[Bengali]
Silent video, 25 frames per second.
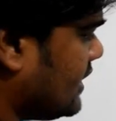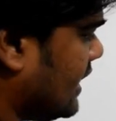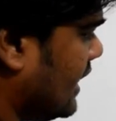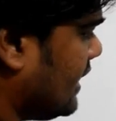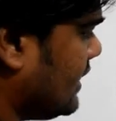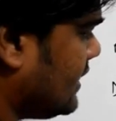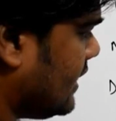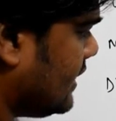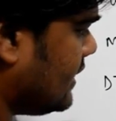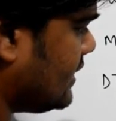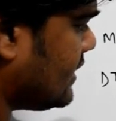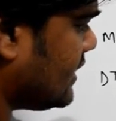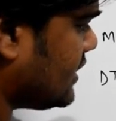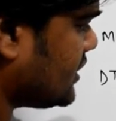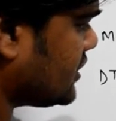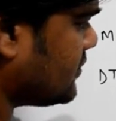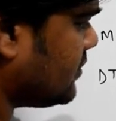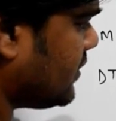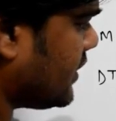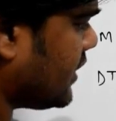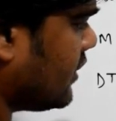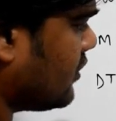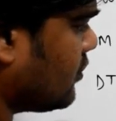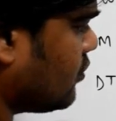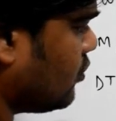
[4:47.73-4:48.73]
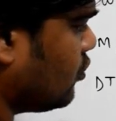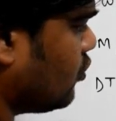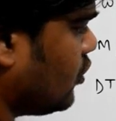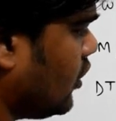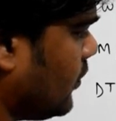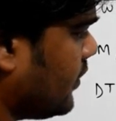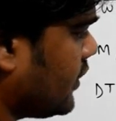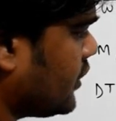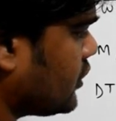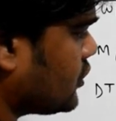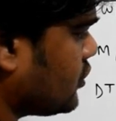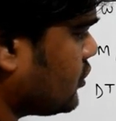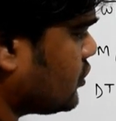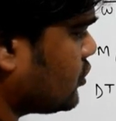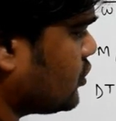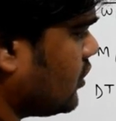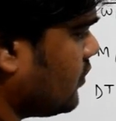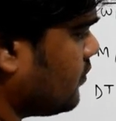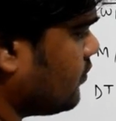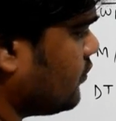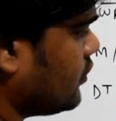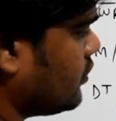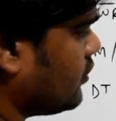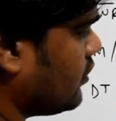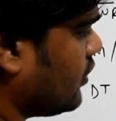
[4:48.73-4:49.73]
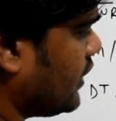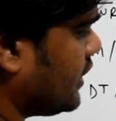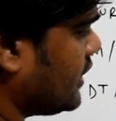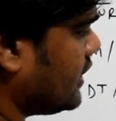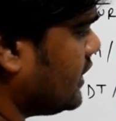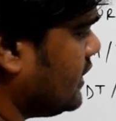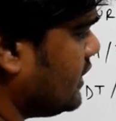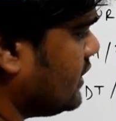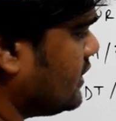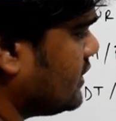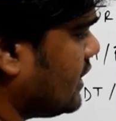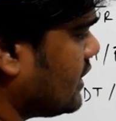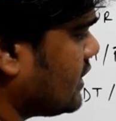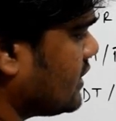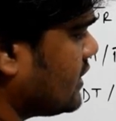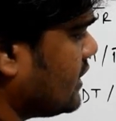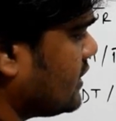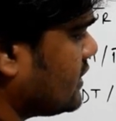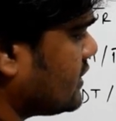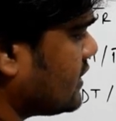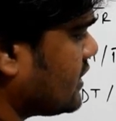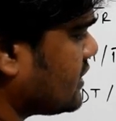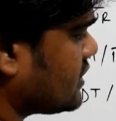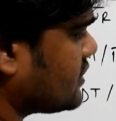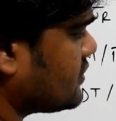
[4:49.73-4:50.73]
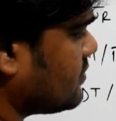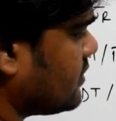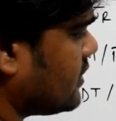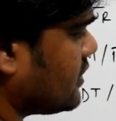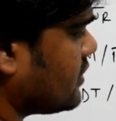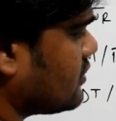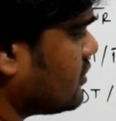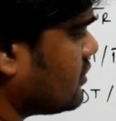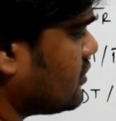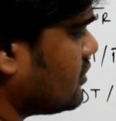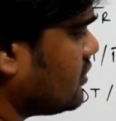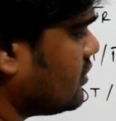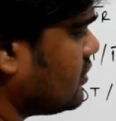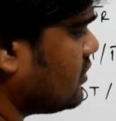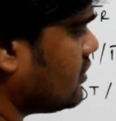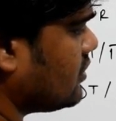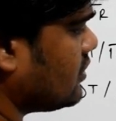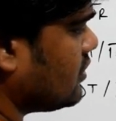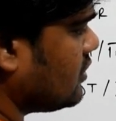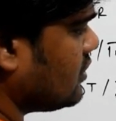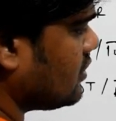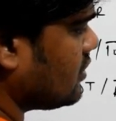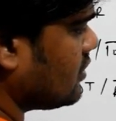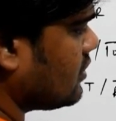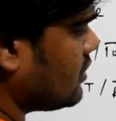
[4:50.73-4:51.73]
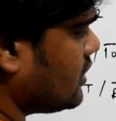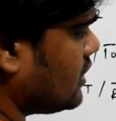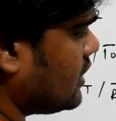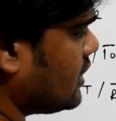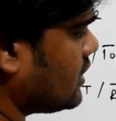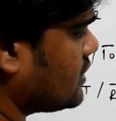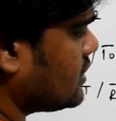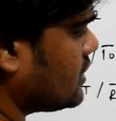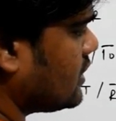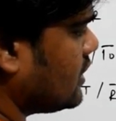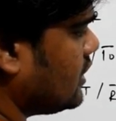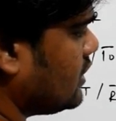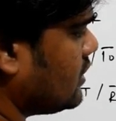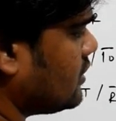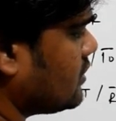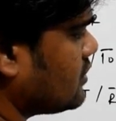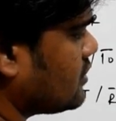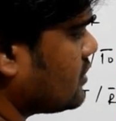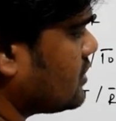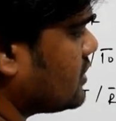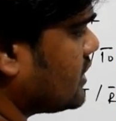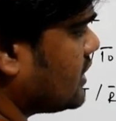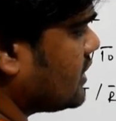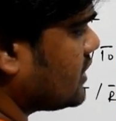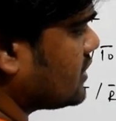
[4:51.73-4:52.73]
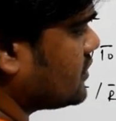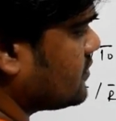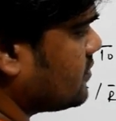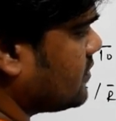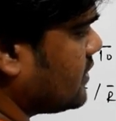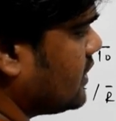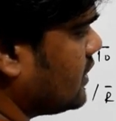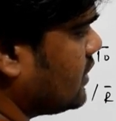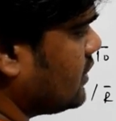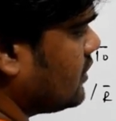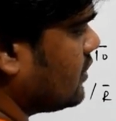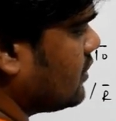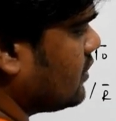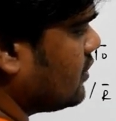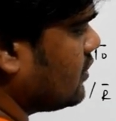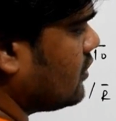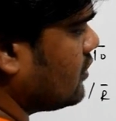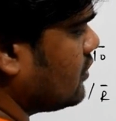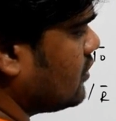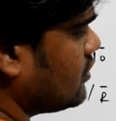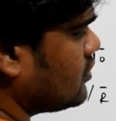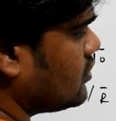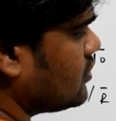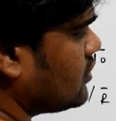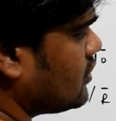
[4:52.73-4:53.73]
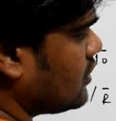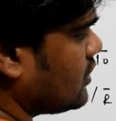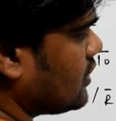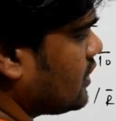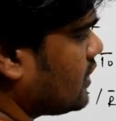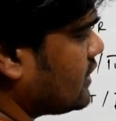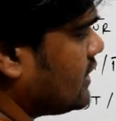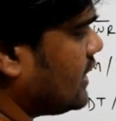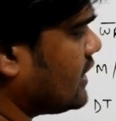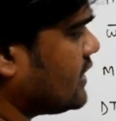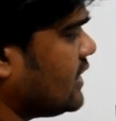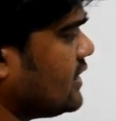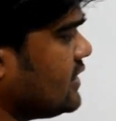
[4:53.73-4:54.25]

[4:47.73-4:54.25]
ডাটা ট্রান্সফারের কোনো অপারেশন সম্পন্ন হয় কি ডাটা ট্রান্সফার ডাটা ট্রান্সফার ডাটা